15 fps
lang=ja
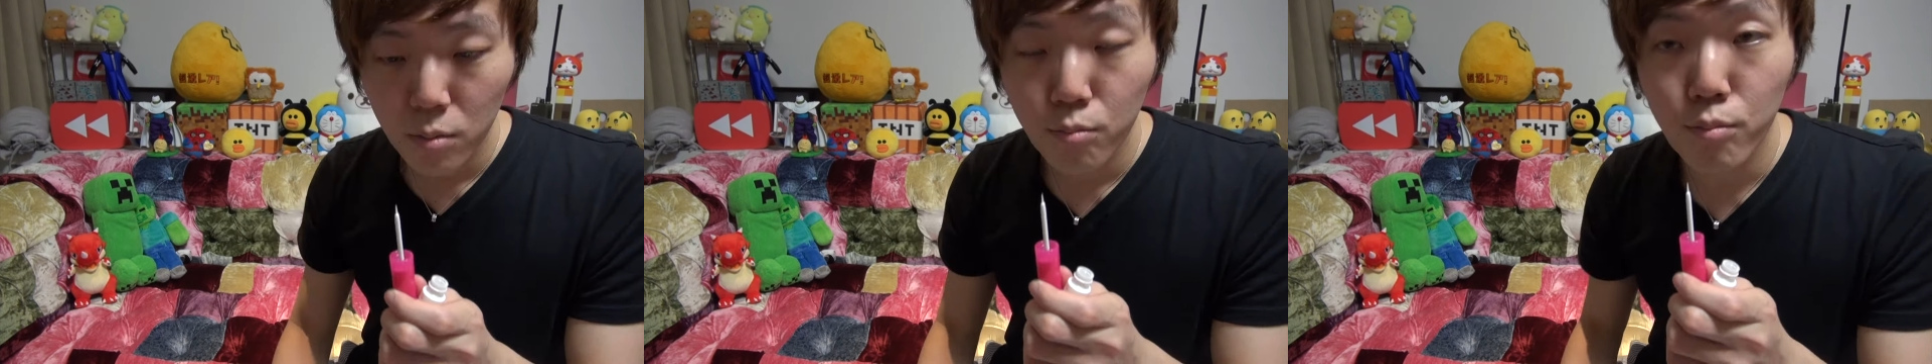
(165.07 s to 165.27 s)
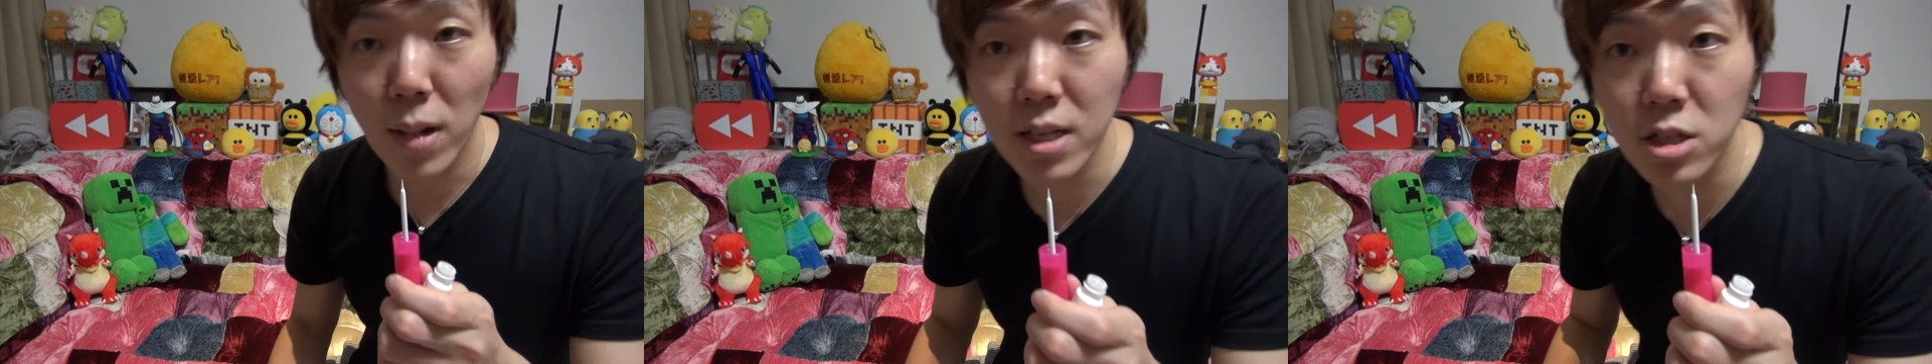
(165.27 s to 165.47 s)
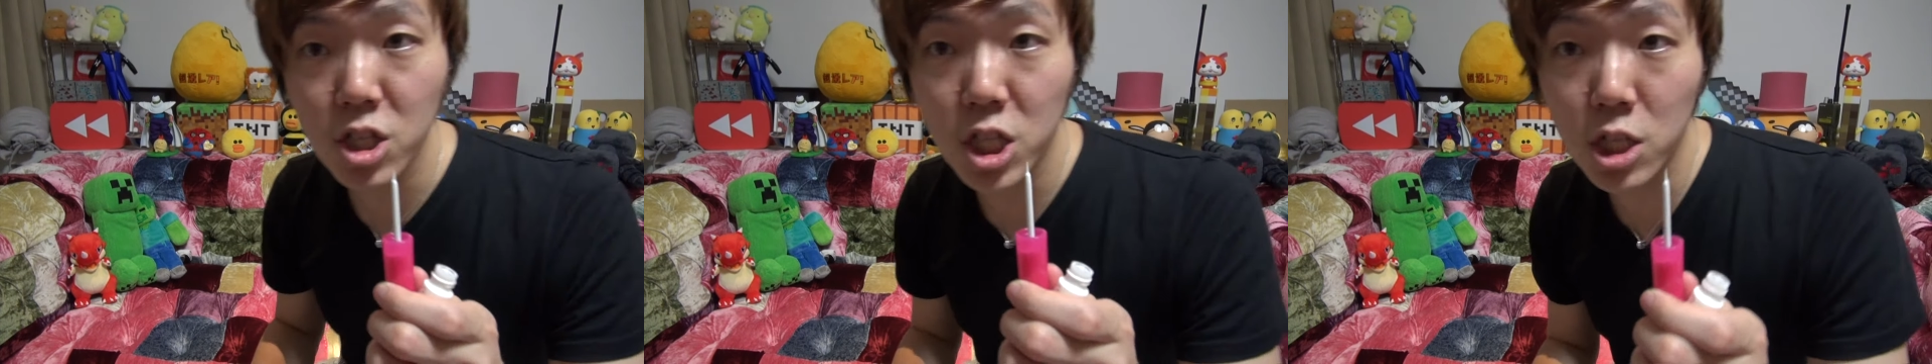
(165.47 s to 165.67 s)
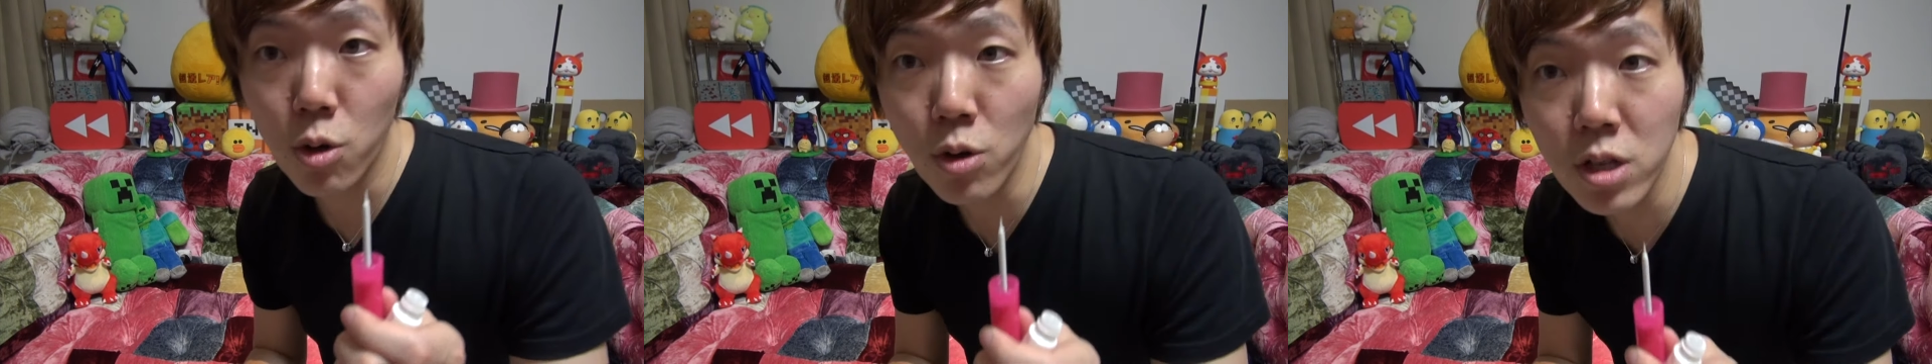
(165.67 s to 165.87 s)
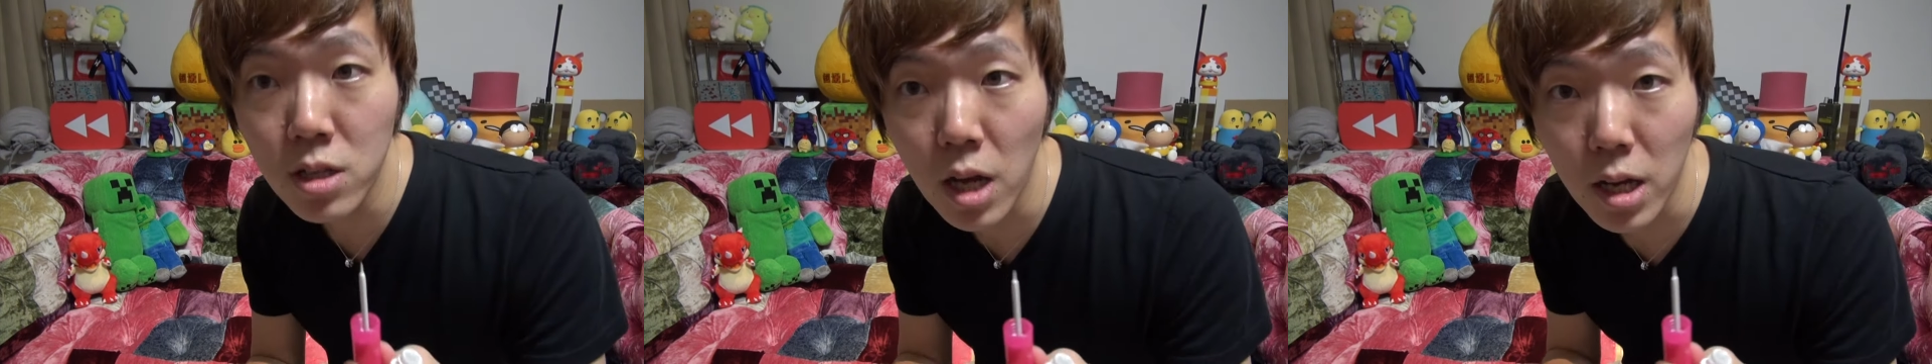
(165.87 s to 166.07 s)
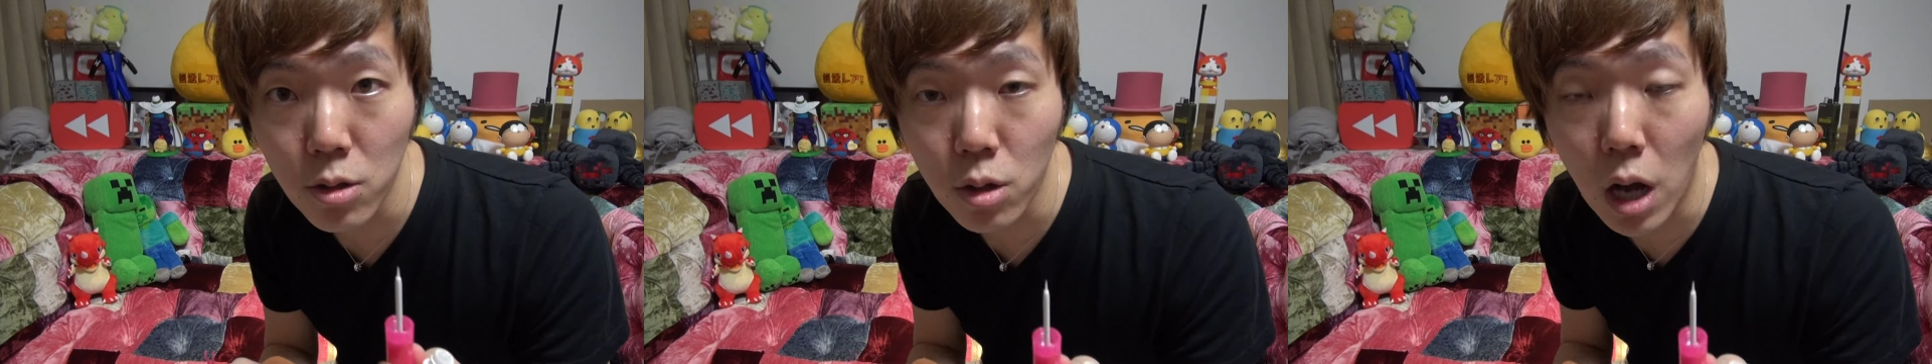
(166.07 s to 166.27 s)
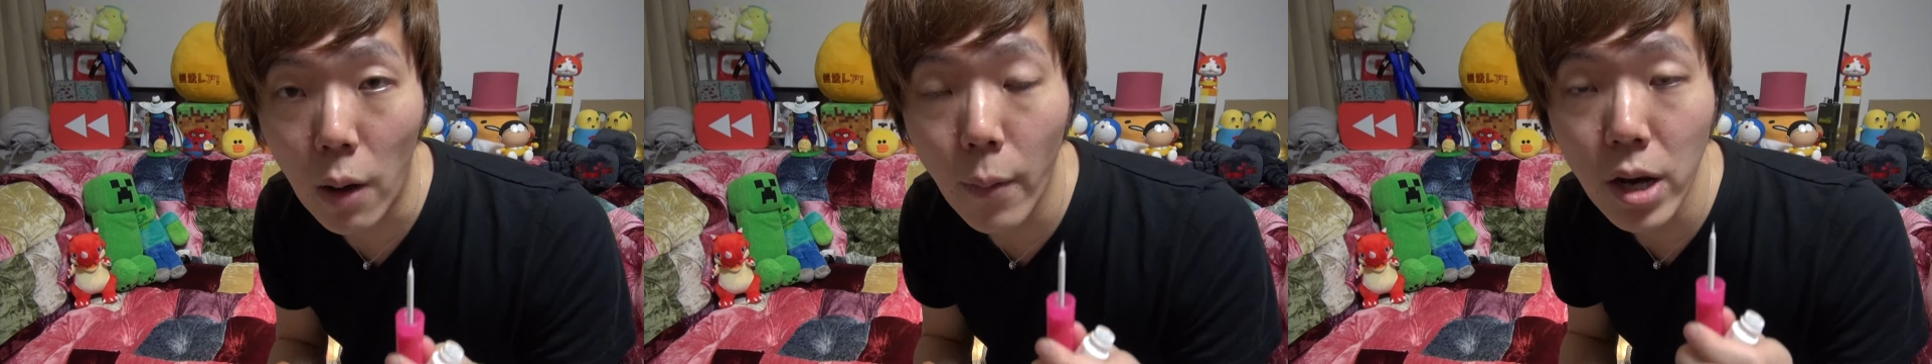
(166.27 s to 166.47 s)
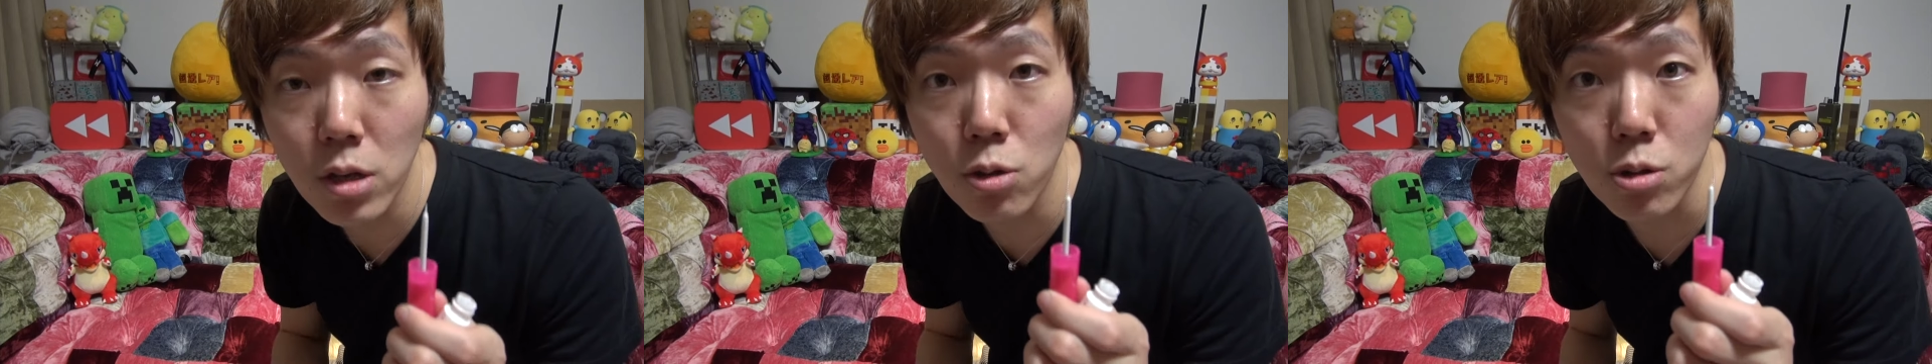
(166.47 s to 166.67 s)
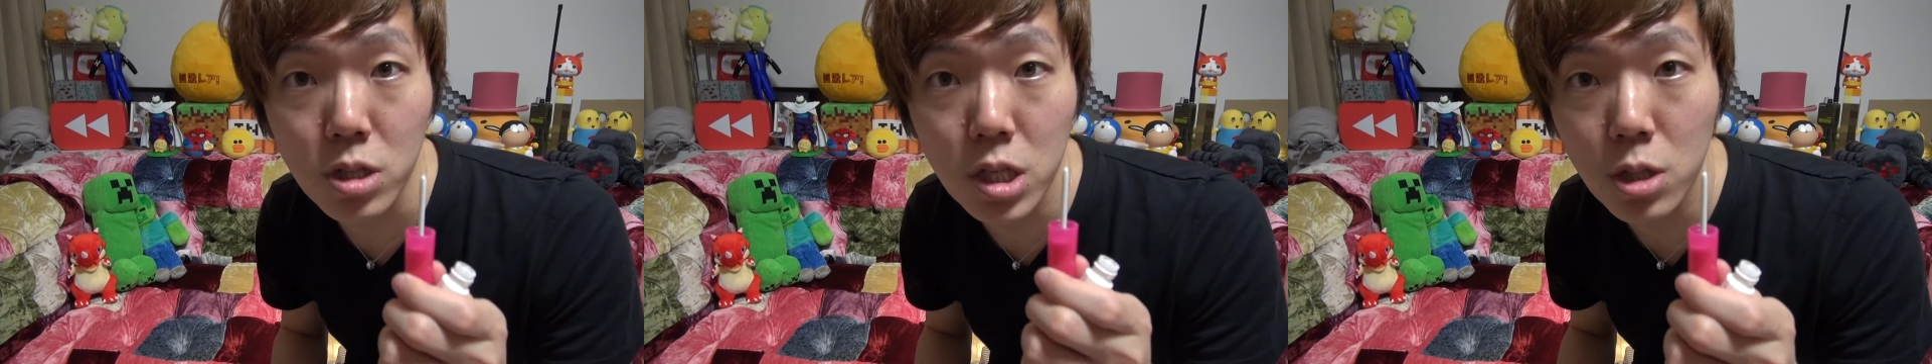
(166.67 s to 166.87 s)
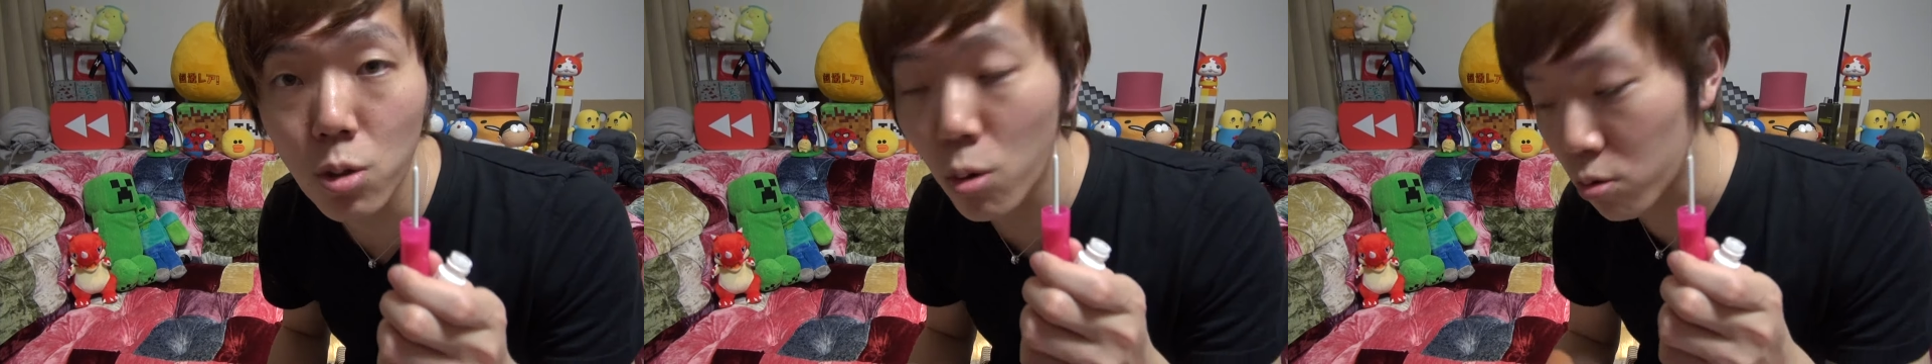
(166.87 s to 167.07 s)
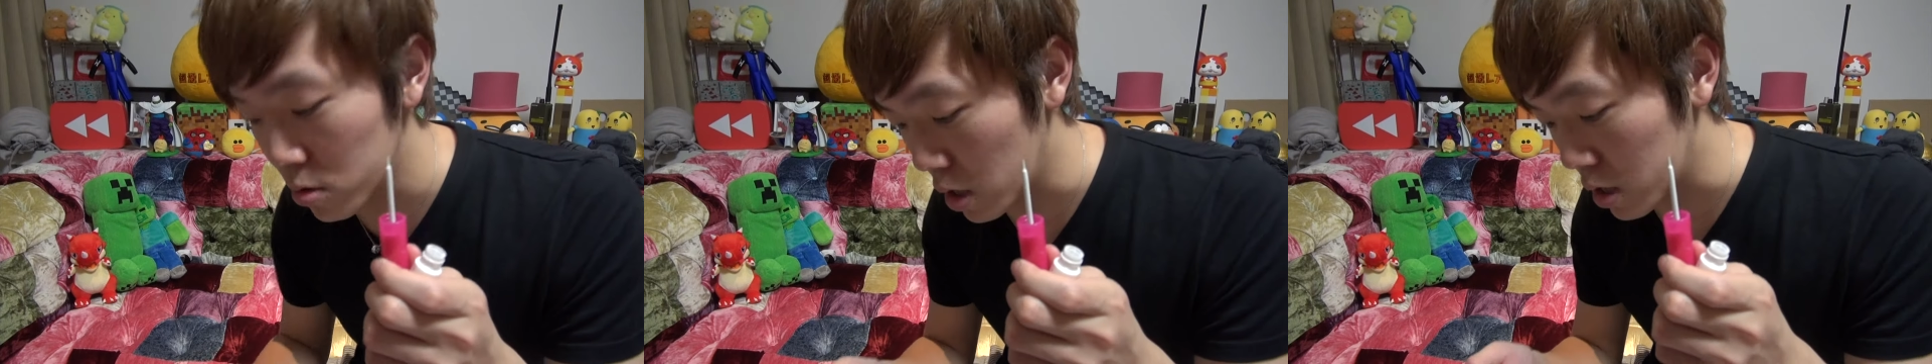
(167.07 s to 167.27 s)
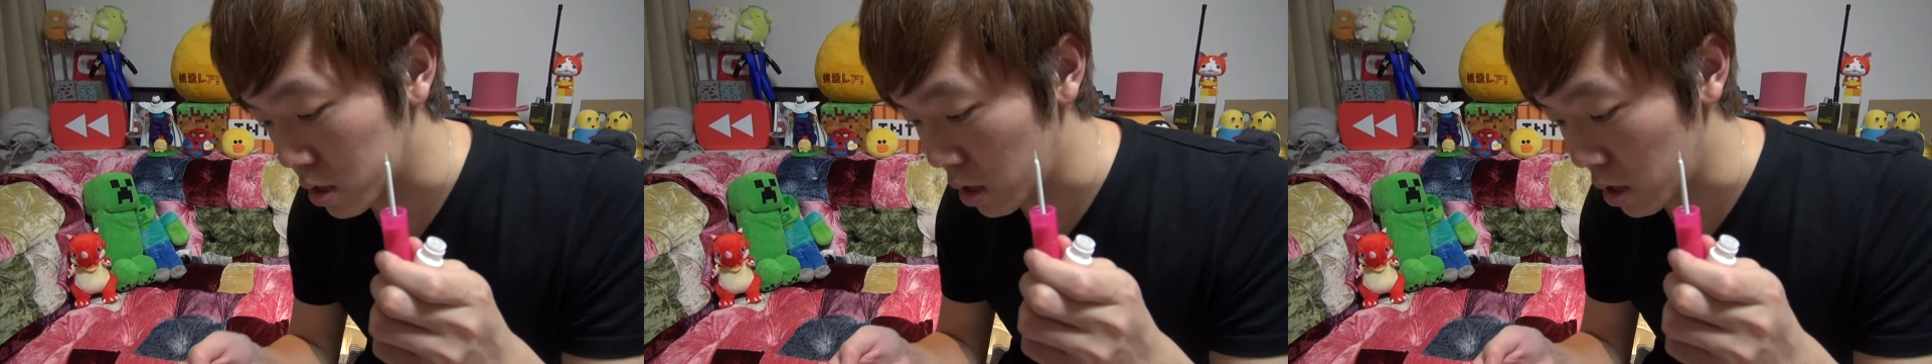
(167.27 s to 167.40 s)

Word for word: まず白いんだけど乾くと透き通るんだっ